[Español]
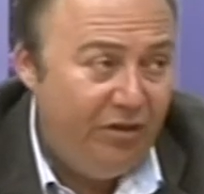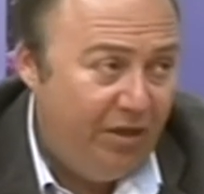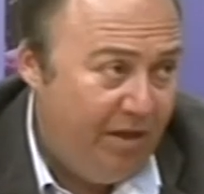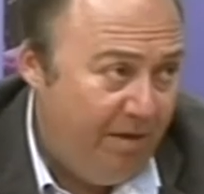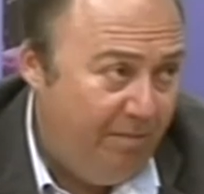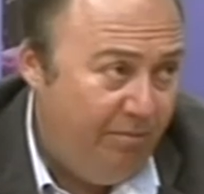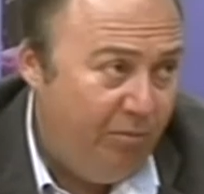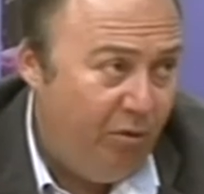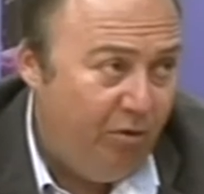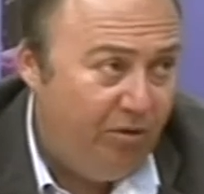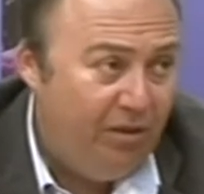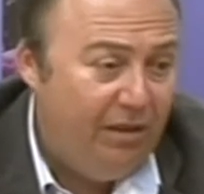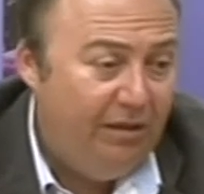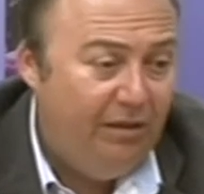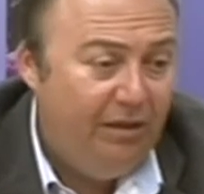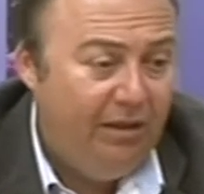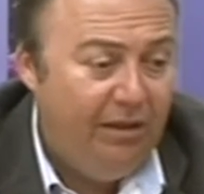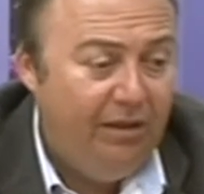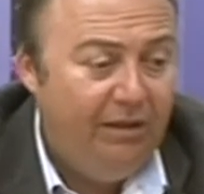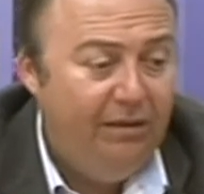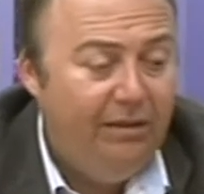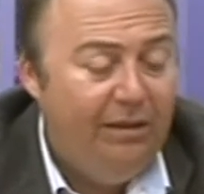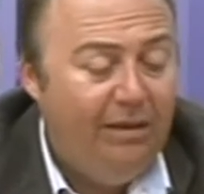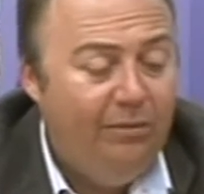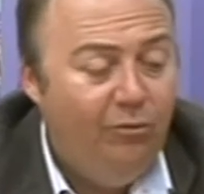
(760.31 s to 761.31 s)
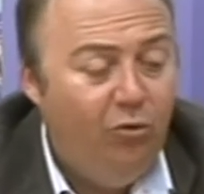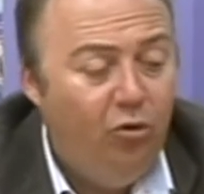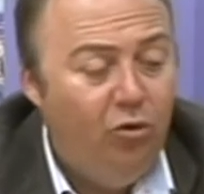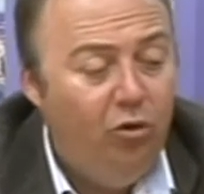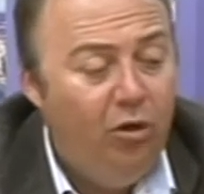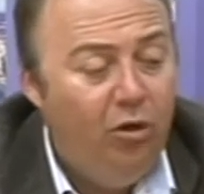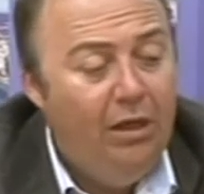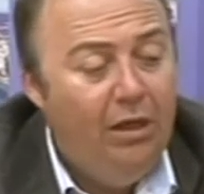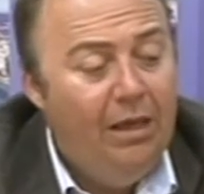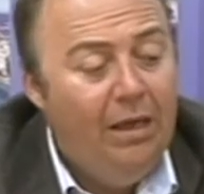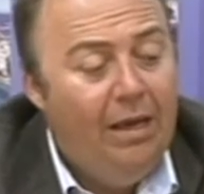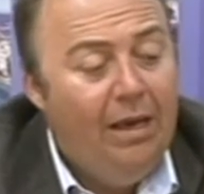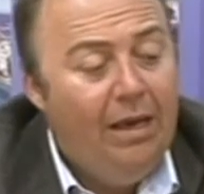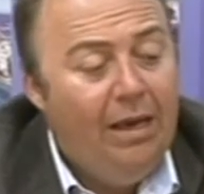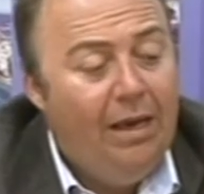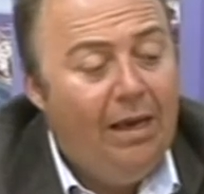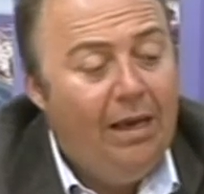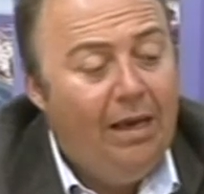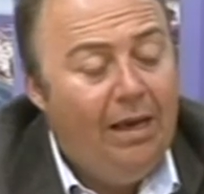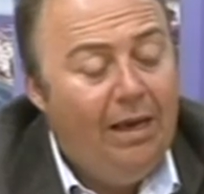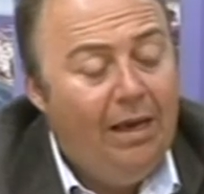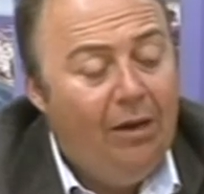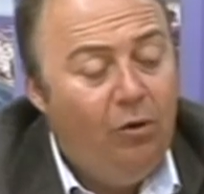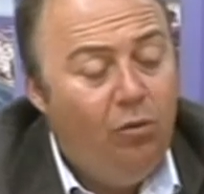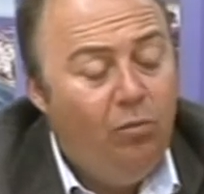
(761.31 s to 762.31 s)
Es importante que entremos
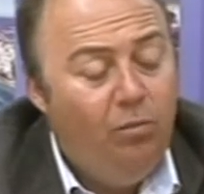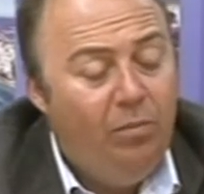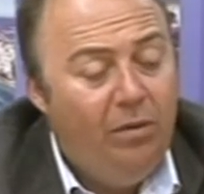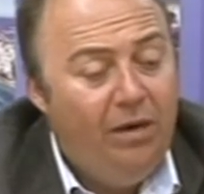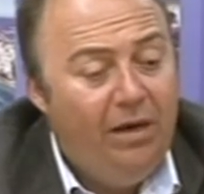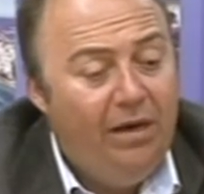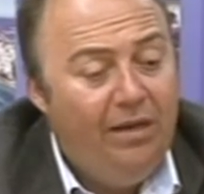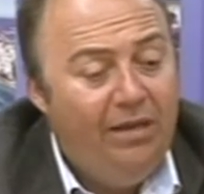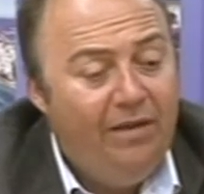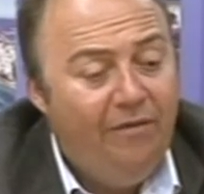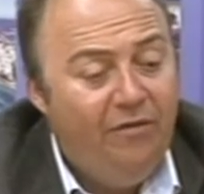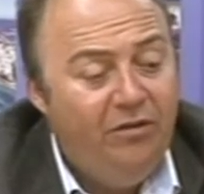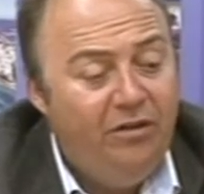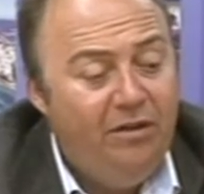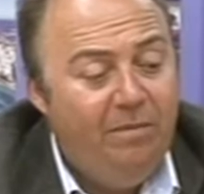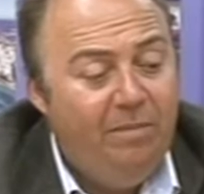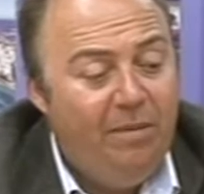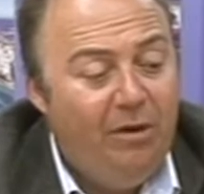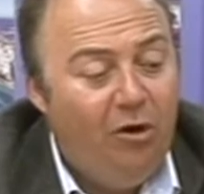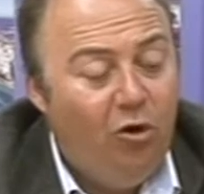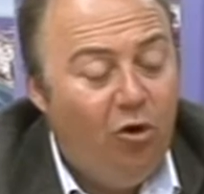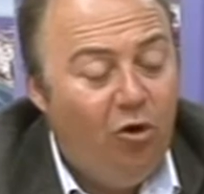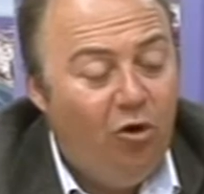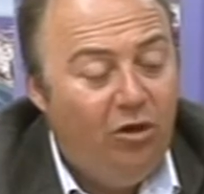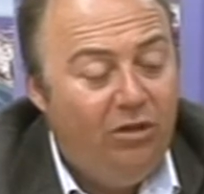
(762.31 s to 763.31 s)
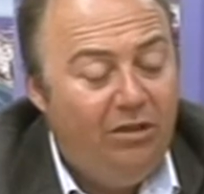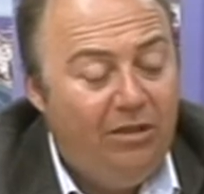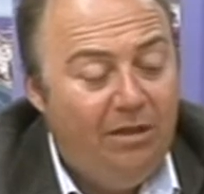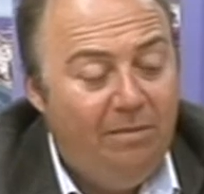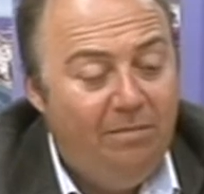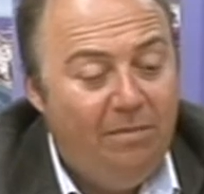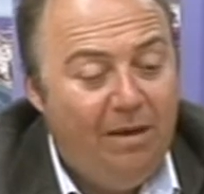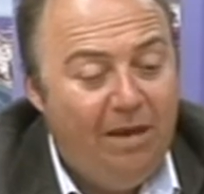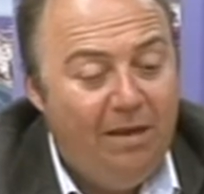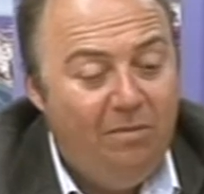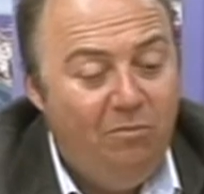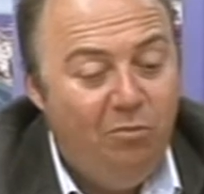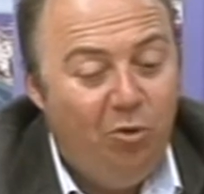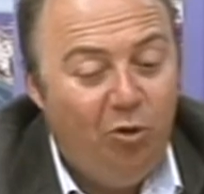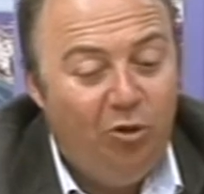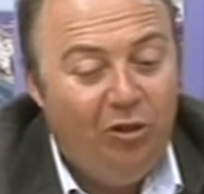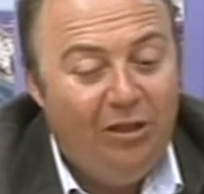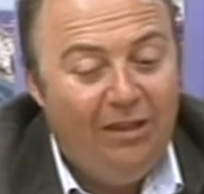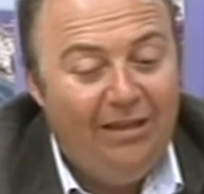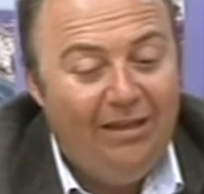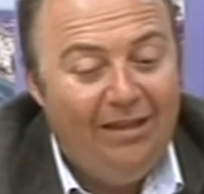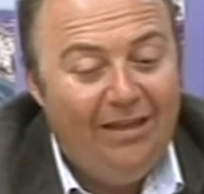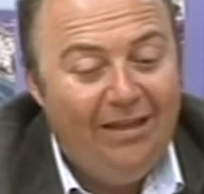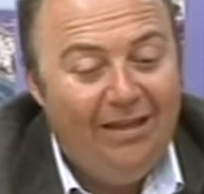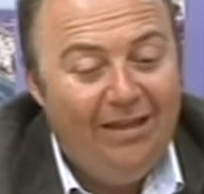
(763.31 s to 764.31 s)
a cumplir el déficit, pero lo que sí es más
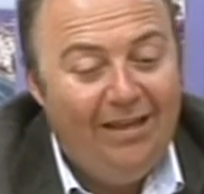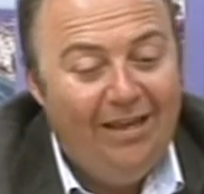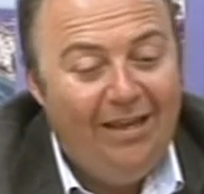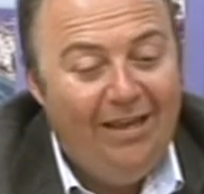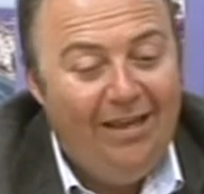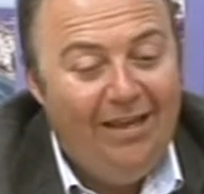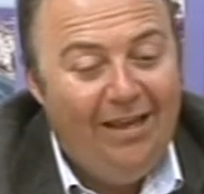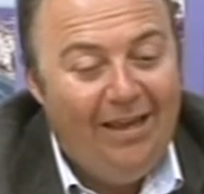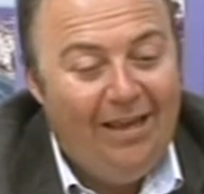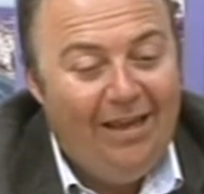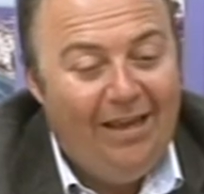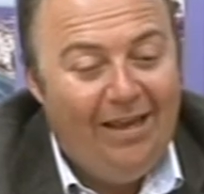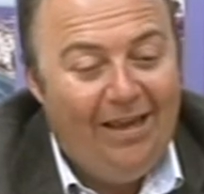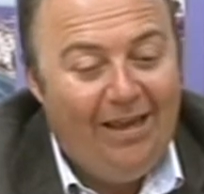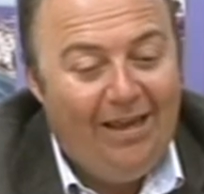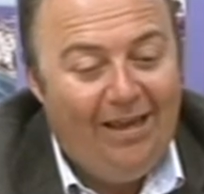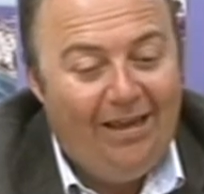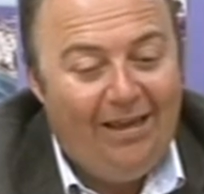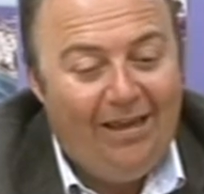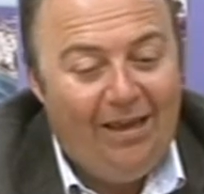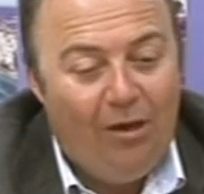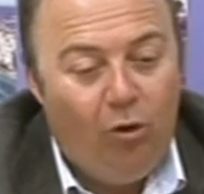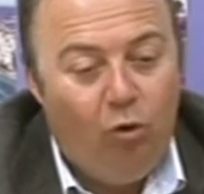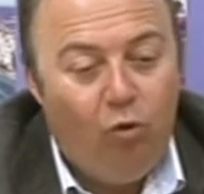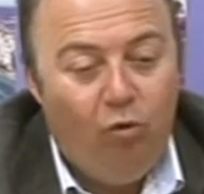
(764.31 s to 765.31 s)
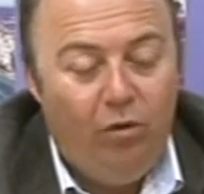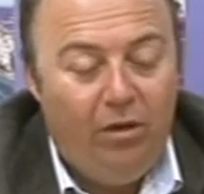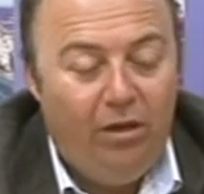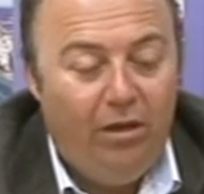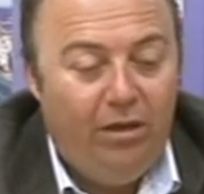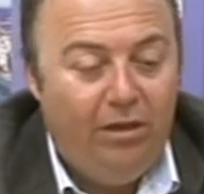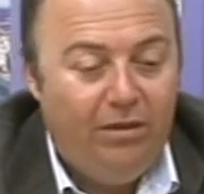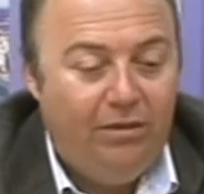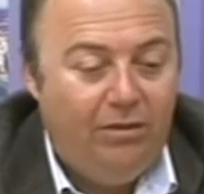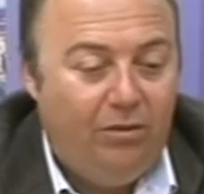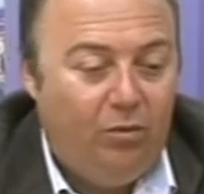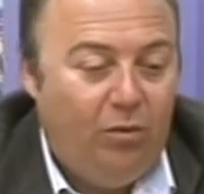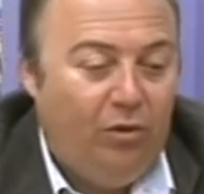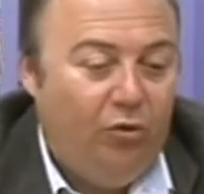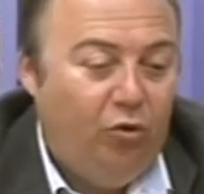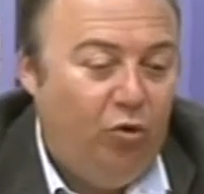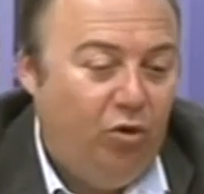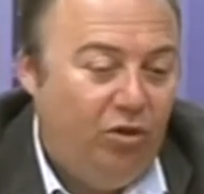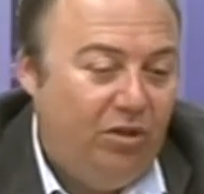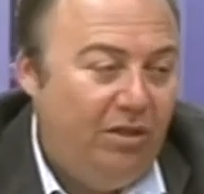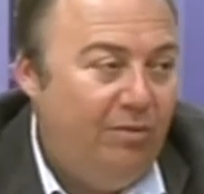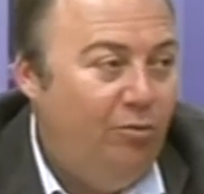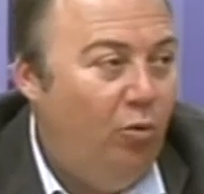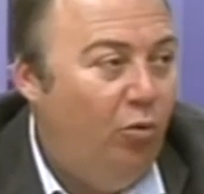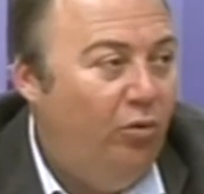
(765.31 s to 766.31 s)
importante es, que eh, cuando
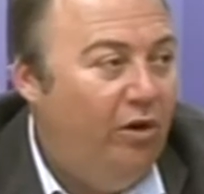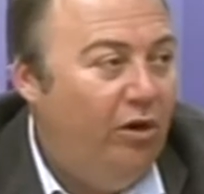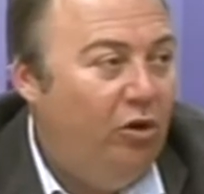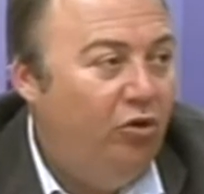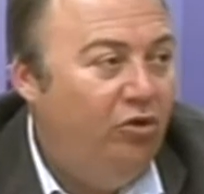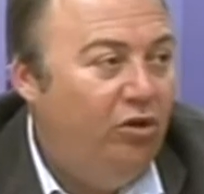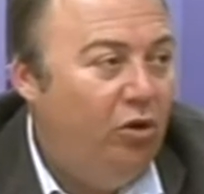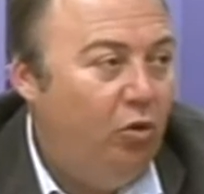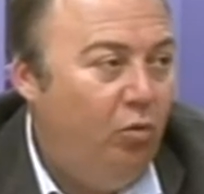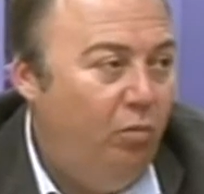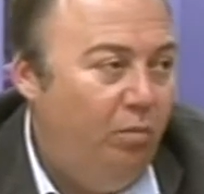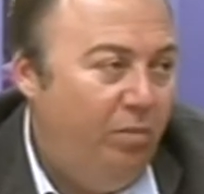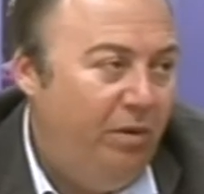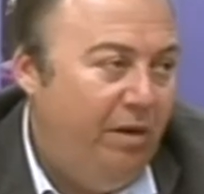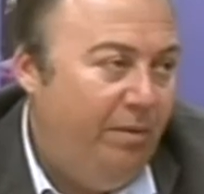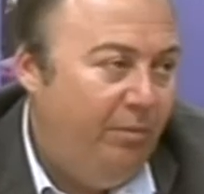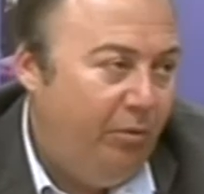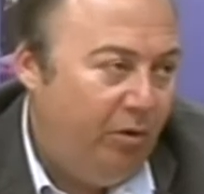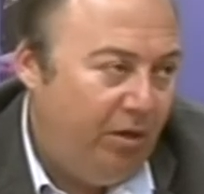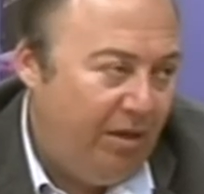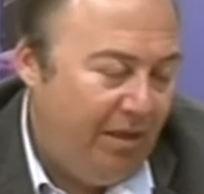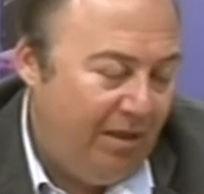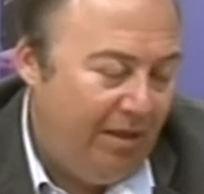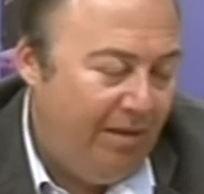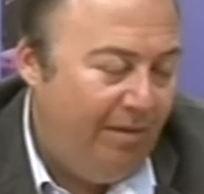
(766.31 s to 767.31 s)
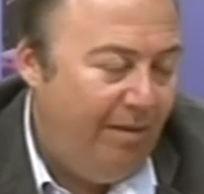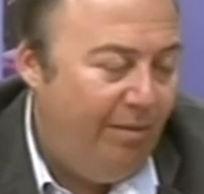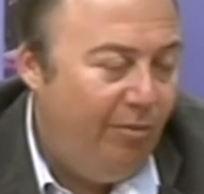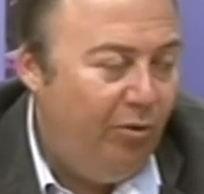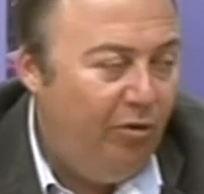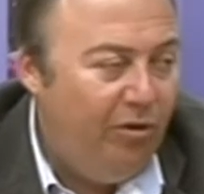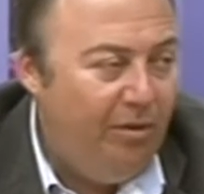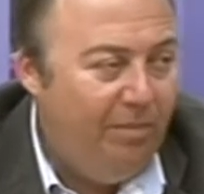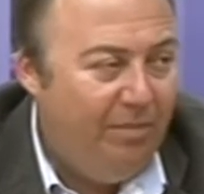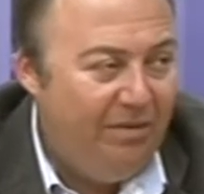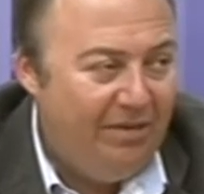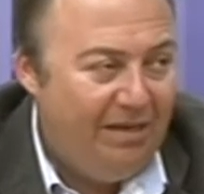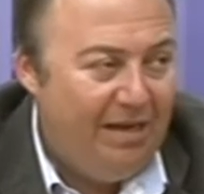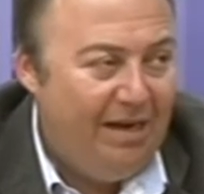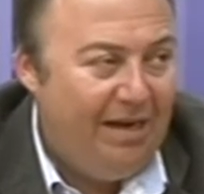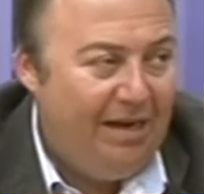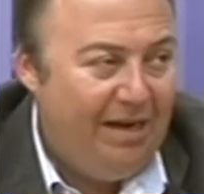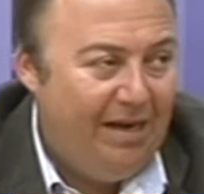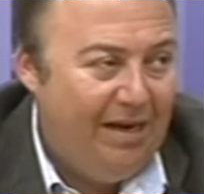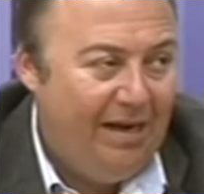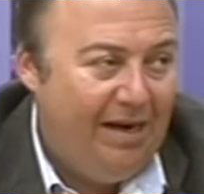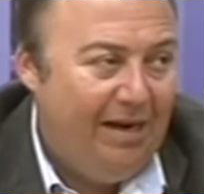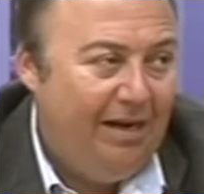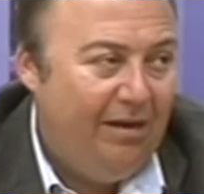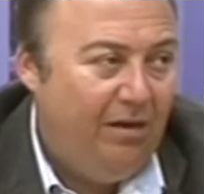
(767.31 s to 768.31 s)
decimos una cosa, cumplir, porque debemos de empezar a
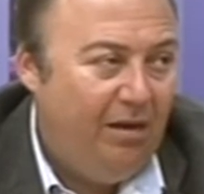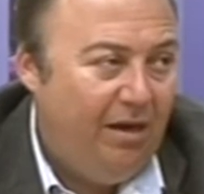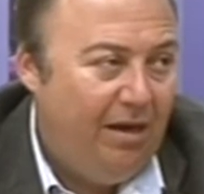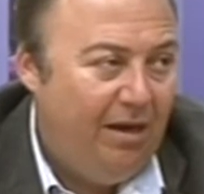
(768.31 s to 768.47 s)
generar,